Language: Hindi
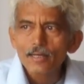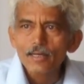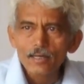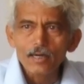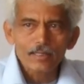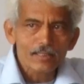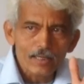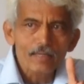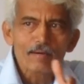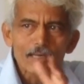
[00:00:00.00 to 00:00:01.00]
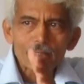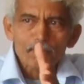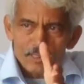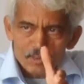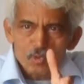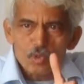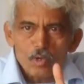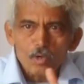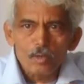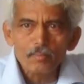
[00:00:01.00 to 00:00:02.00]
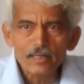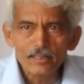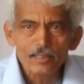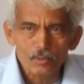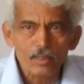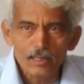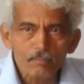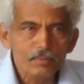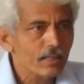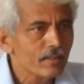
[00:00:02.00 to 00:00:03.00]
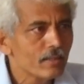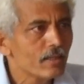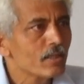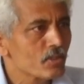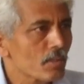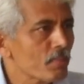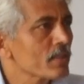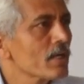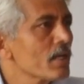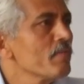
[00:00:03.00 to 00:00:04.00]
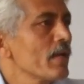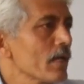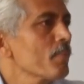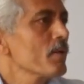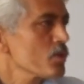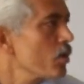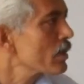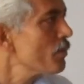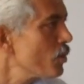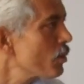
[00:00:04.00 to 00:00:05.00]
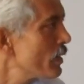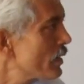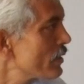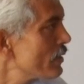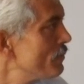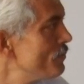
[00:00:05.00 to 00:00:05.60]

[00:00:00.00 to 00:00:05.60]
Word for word: है ना काली दाढ़ी वाले के पास कुछ लोग और बैठे थे थोड़े कम थे सफ़ेद दाढ़ी वाले के पास और कम लोग बैठे थे